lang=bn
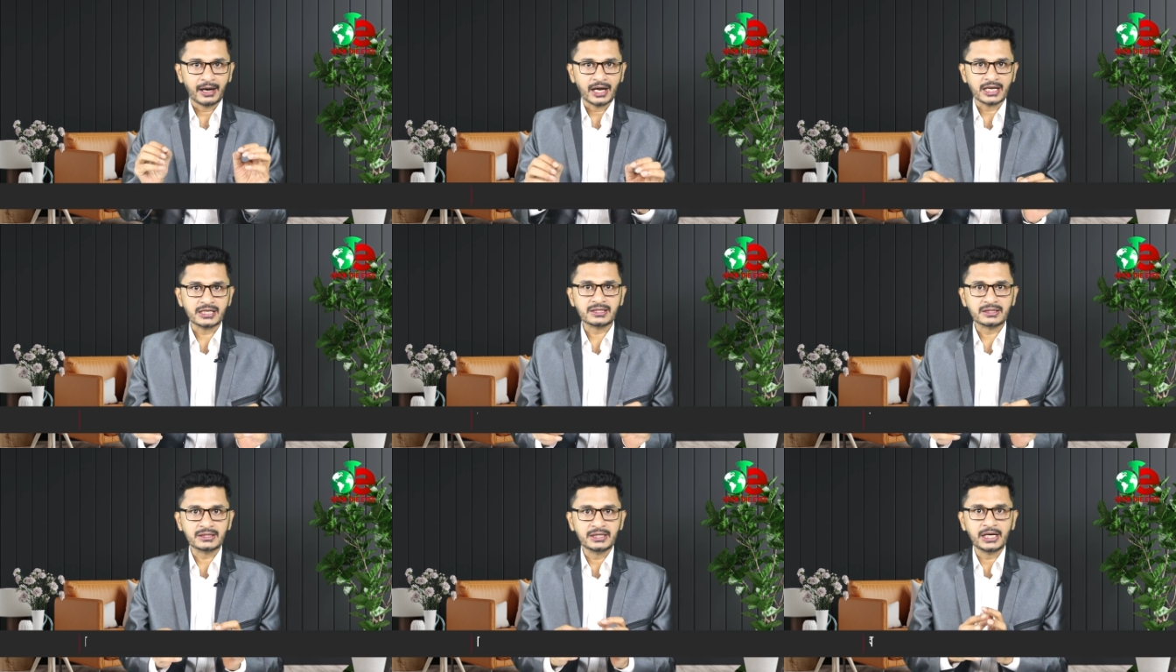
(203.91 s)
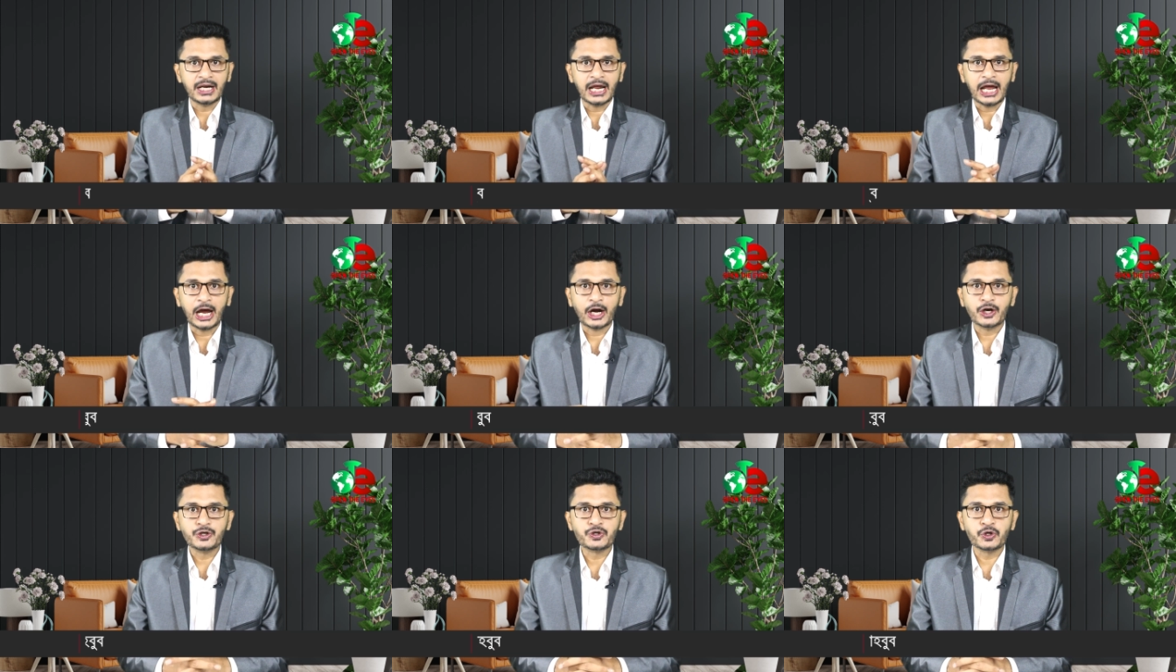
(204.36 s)
রাষ্ট্রের
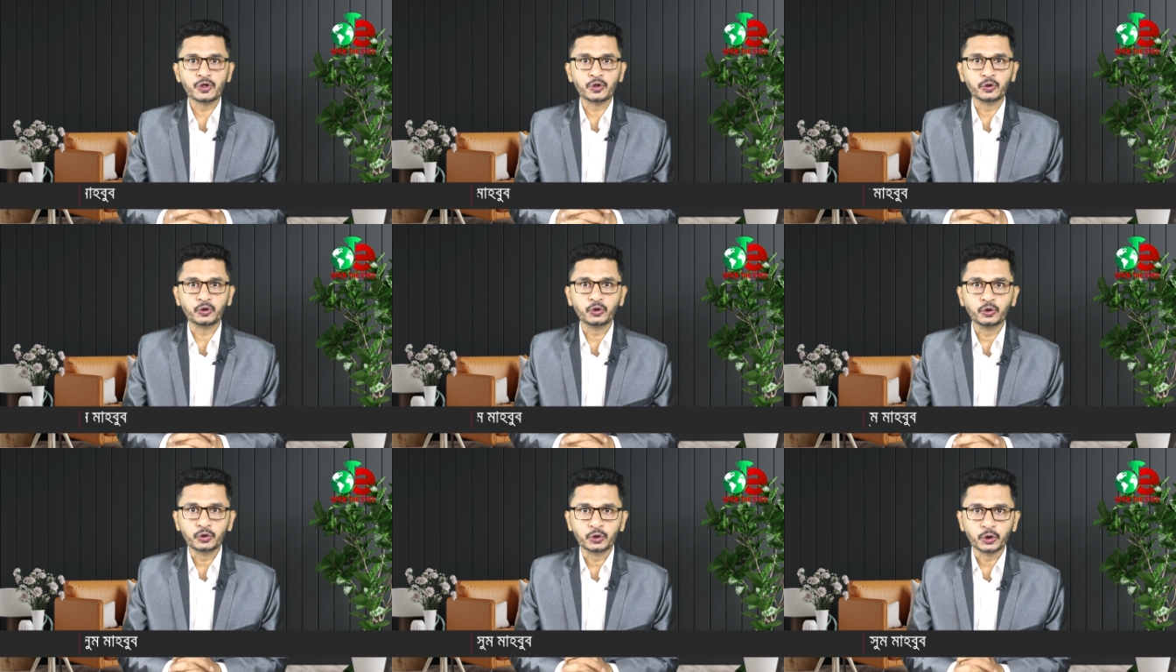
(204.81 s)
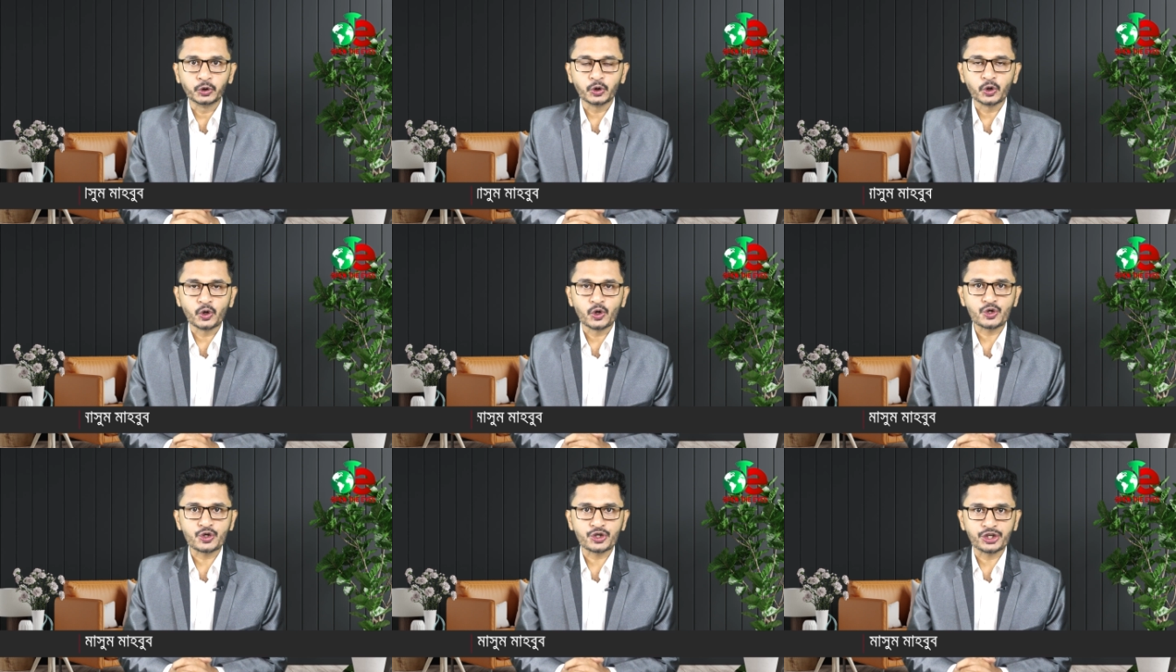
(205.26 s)
একজন
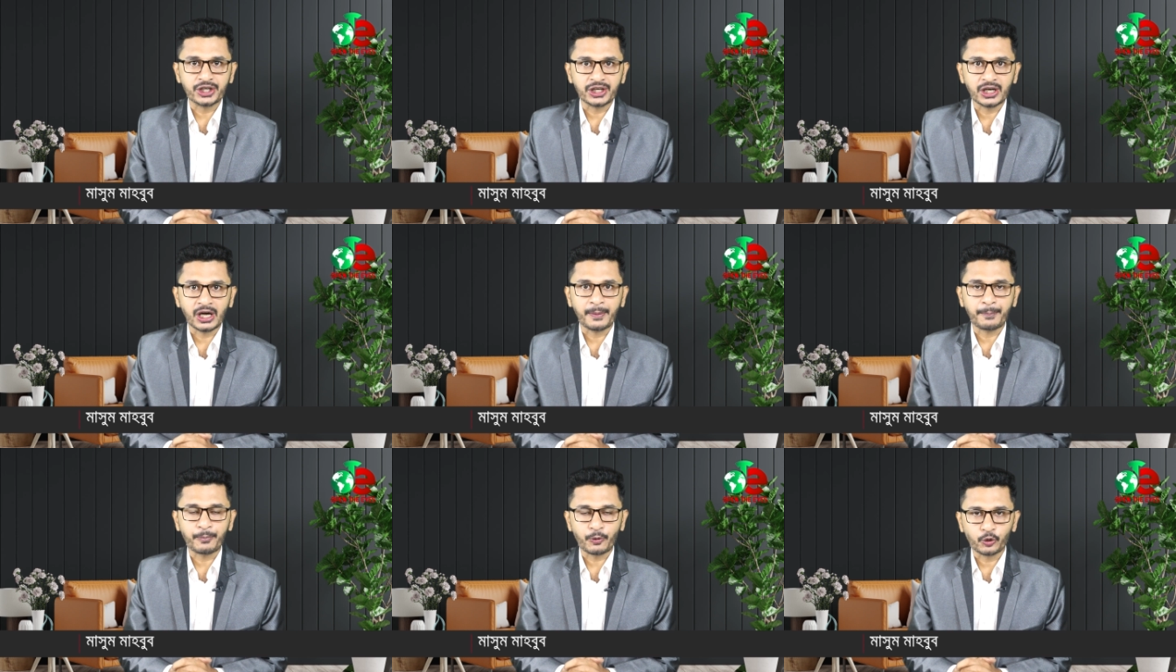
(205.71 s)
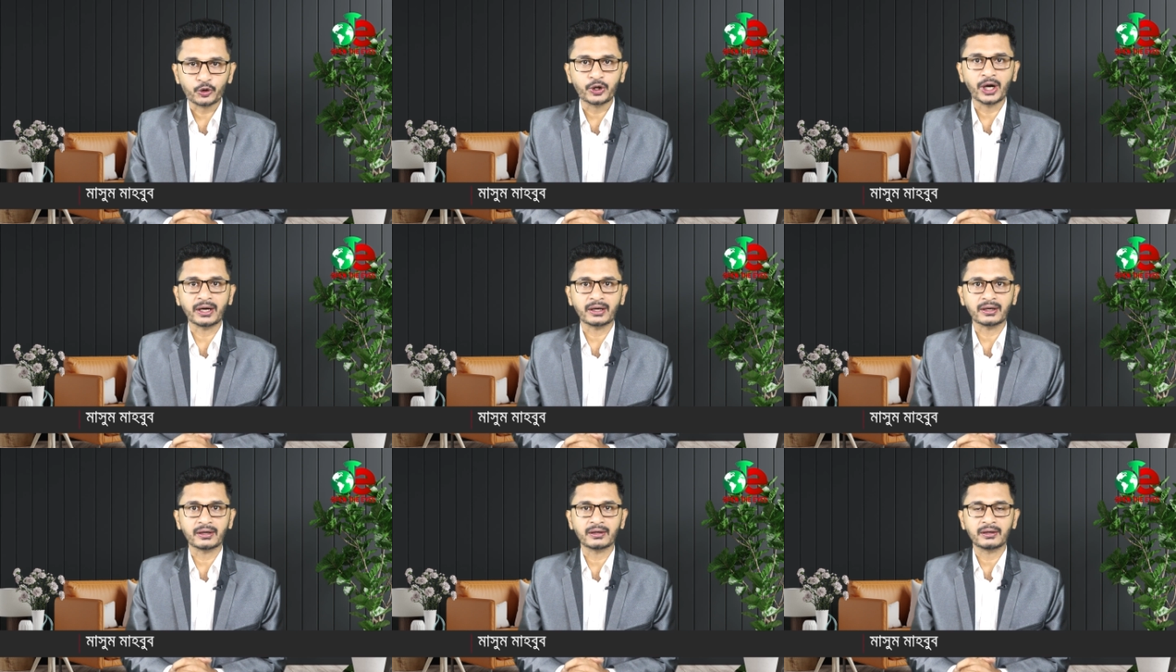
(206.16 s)
ঊর্ধ্বতন সেনা
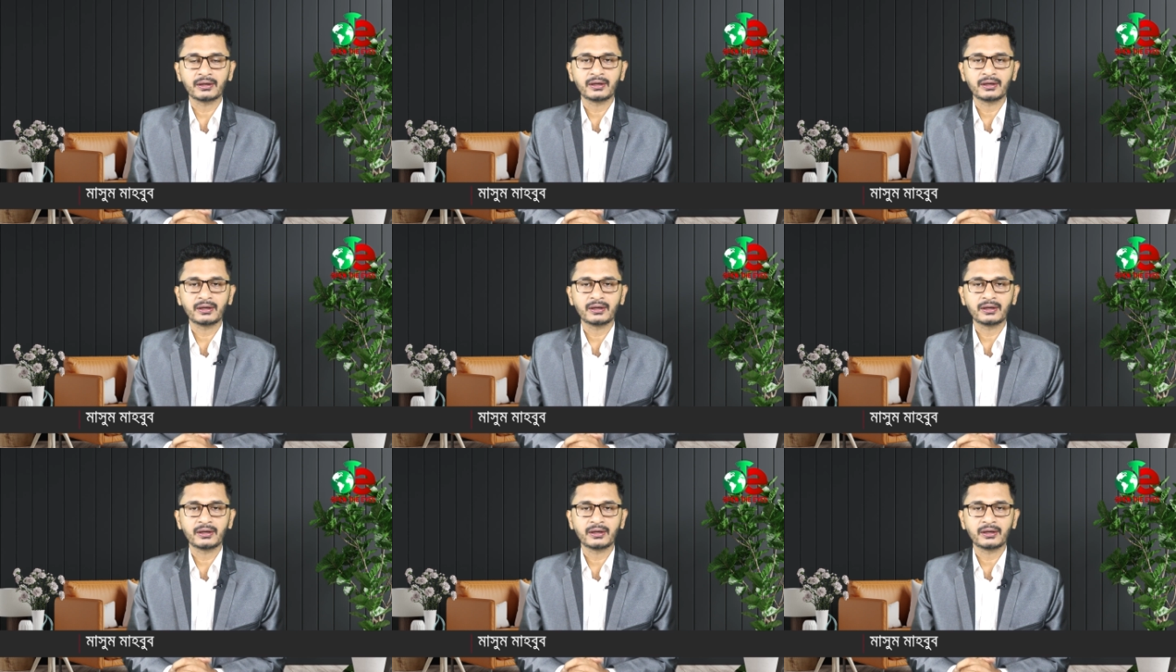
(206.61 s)
প্রধান